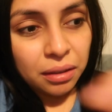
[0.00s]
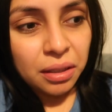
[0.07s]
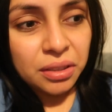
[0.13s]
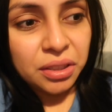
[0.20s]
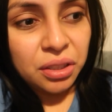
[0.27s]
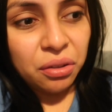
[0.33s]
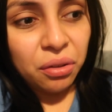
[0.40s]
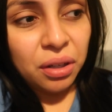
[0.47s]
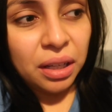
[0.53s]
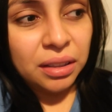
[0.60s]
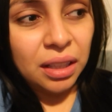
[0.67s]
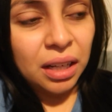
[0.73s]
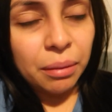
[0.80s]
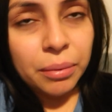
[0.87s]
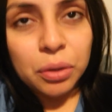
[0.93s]
les digo
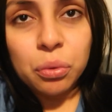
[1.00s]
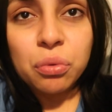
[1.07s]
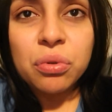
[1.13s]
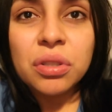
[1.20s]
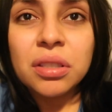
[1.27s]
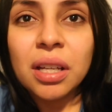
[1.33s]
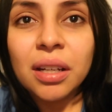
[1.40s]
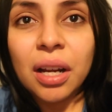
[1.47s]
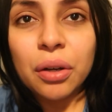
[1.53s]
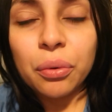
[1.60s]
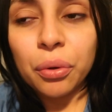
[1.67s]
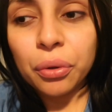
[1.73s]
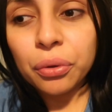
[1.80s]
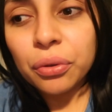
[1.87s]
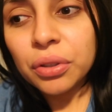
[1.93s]
la tela me gusta el
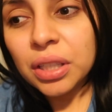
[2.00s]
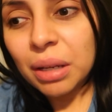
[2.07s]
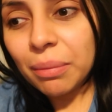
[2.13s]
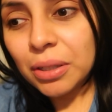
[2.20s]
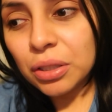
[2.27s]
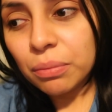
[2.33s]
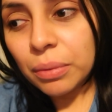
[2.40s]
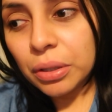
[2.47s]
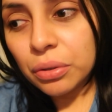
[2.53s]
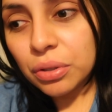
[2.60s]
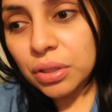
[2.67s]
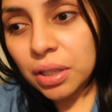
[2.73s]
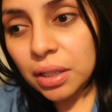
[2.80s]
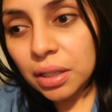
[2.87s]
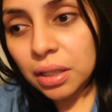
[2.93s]
algodón ya más o
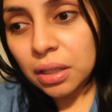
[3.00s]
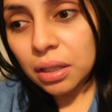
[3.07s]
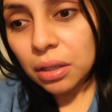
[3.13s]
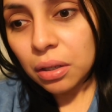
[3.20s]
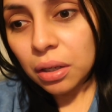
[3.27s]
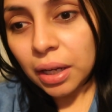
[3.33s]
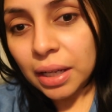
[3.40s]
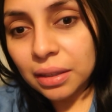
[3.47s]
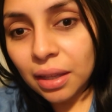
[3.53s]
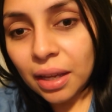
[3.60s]
menos sé qué